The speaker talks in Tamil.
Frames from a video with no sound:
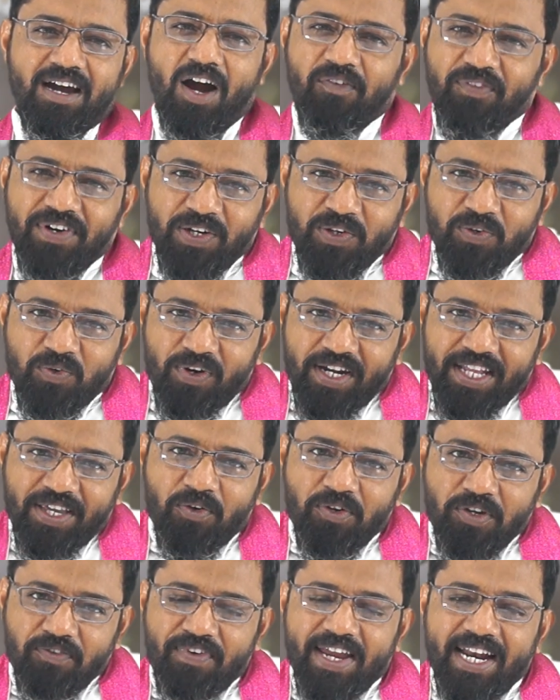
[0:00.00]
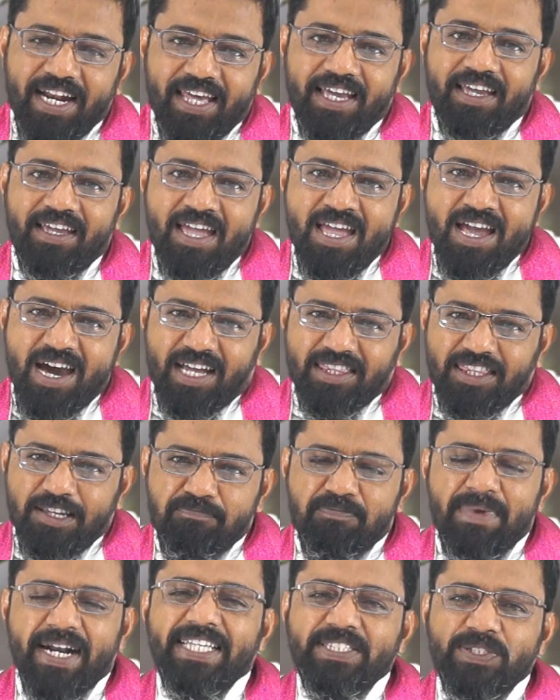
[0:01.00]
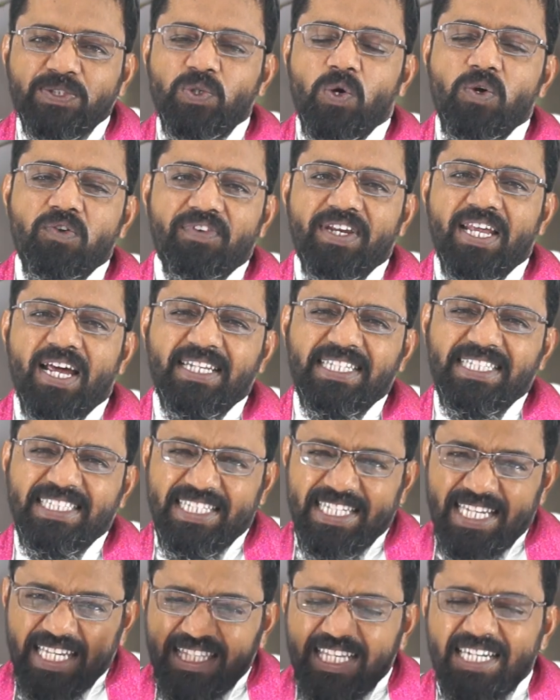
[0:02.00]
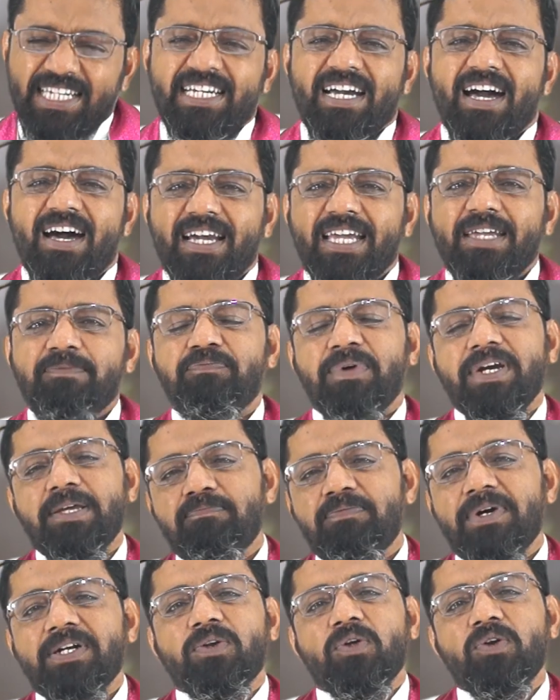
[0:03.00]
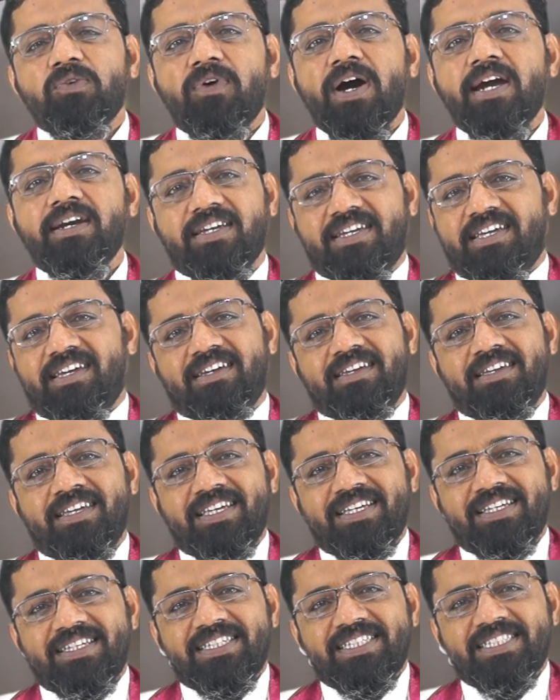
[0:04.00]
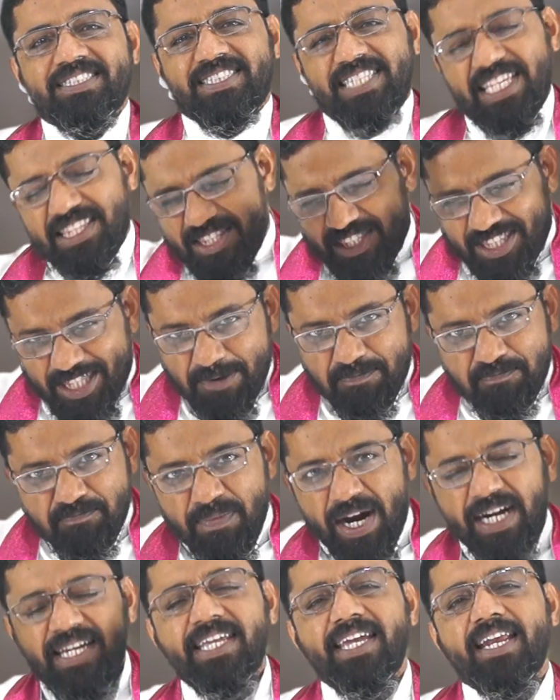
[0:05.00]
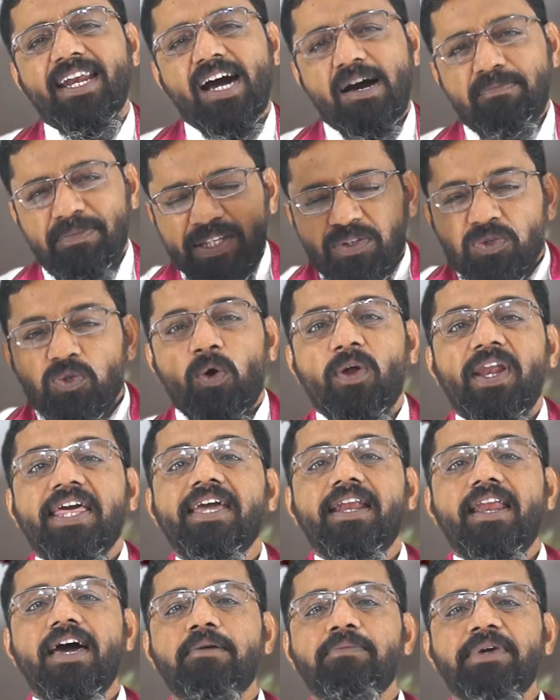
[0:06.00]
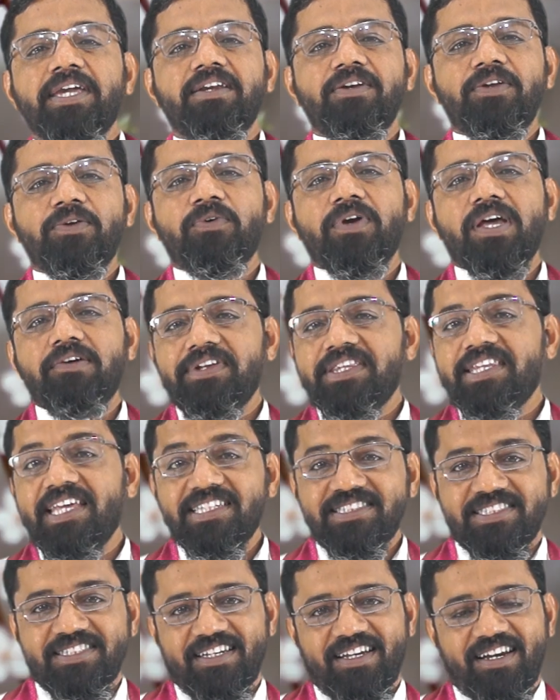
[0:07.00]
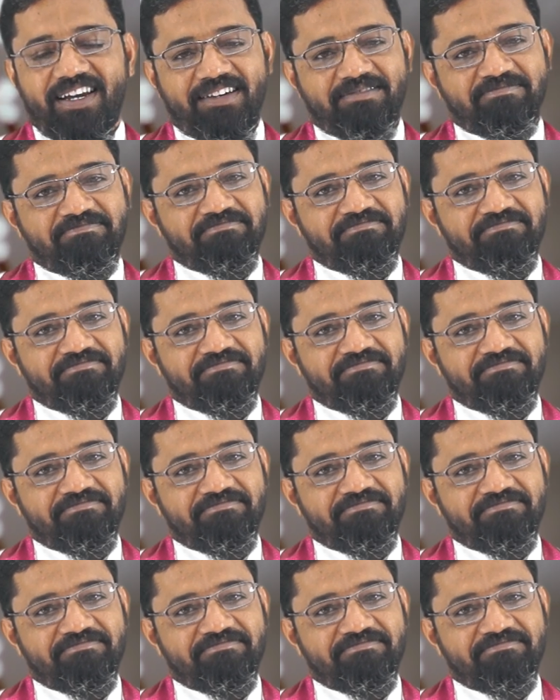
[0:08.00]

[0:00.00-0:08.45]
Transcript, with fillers: அவனுக்குள்ளே ஒருவேளை அந்த மனச்சோர்வினால் எதுக்காக இப்படிப்பட்ட ஒரு வாழ்க்கை செத்து மடியலாமே தொலையலாமே என்று கூட அவன் நினைச்சிருக்கலாம்